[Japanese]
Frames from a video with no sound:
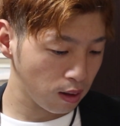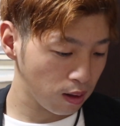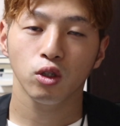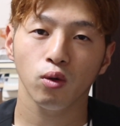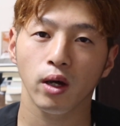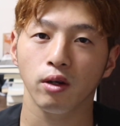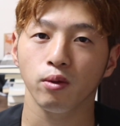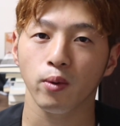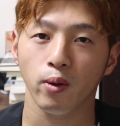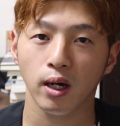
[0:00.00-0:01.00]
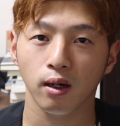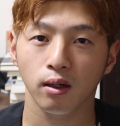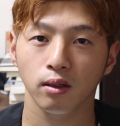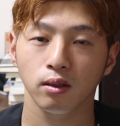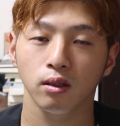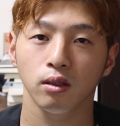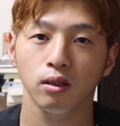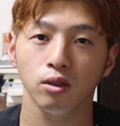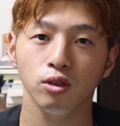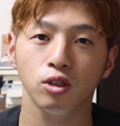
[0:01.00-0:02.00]
将来の夢は
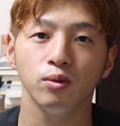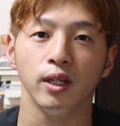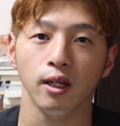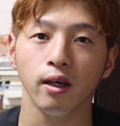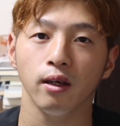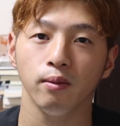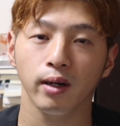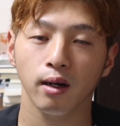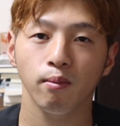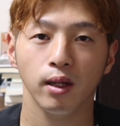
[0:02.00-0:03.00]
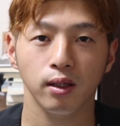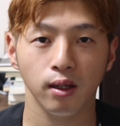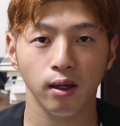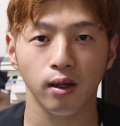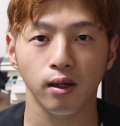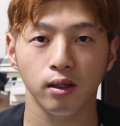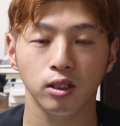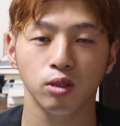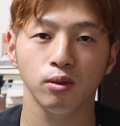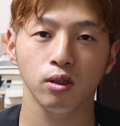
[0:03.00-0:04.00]
YouTube でね今頑張って
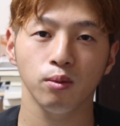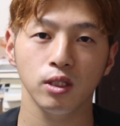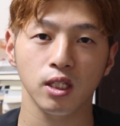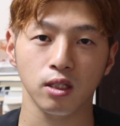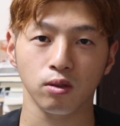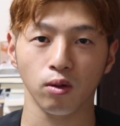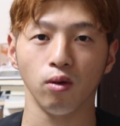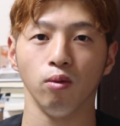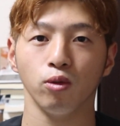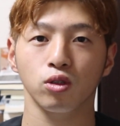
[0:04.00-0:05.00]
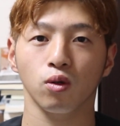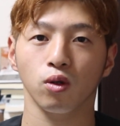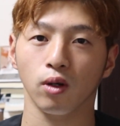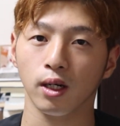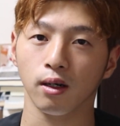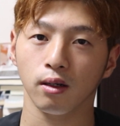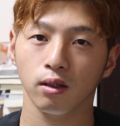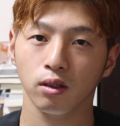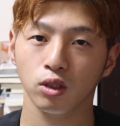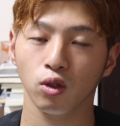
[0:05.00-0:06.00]
自分のビジネスを持つことが
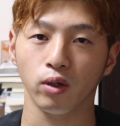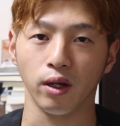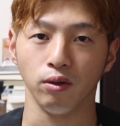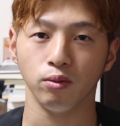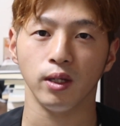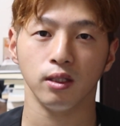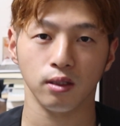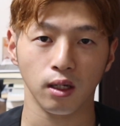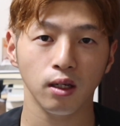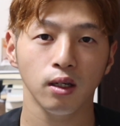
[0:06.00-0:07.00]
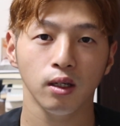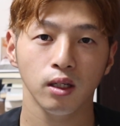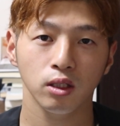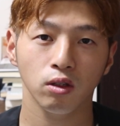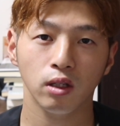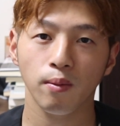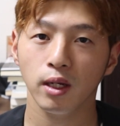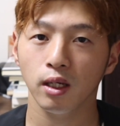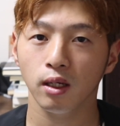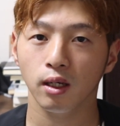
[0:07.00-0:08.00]
将来の夢ですねそのため
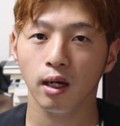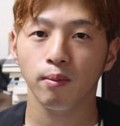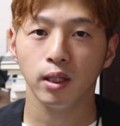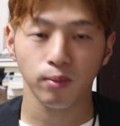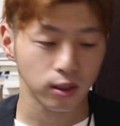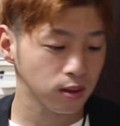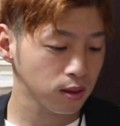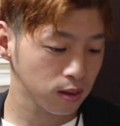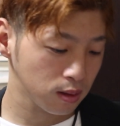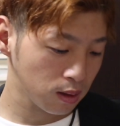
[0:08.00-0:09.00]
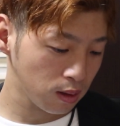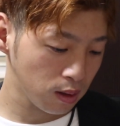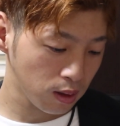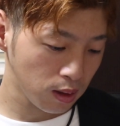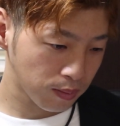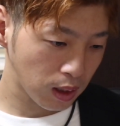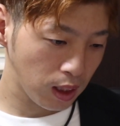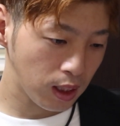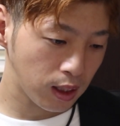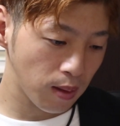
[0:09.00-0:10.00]
に頑張ってます
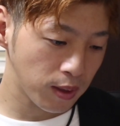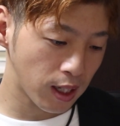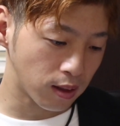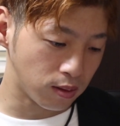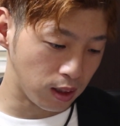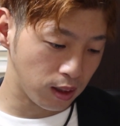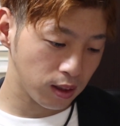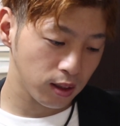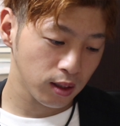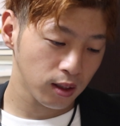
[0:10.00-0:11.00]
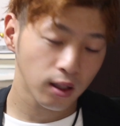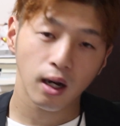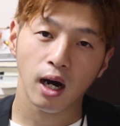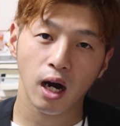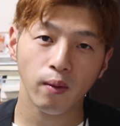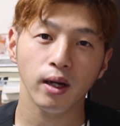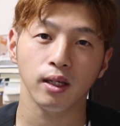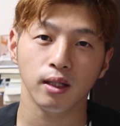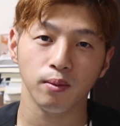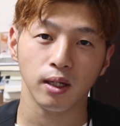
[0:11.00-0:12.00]
行ってみたい国
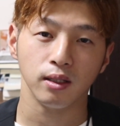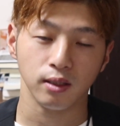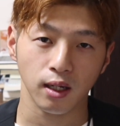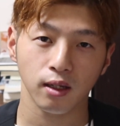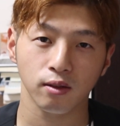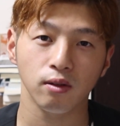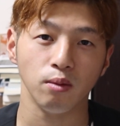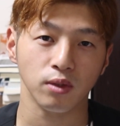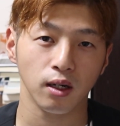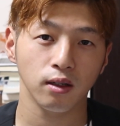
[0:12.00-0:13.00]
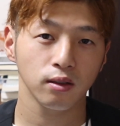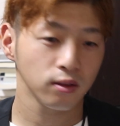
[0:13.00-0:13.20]
ハワイ行ってみたいですねグアムか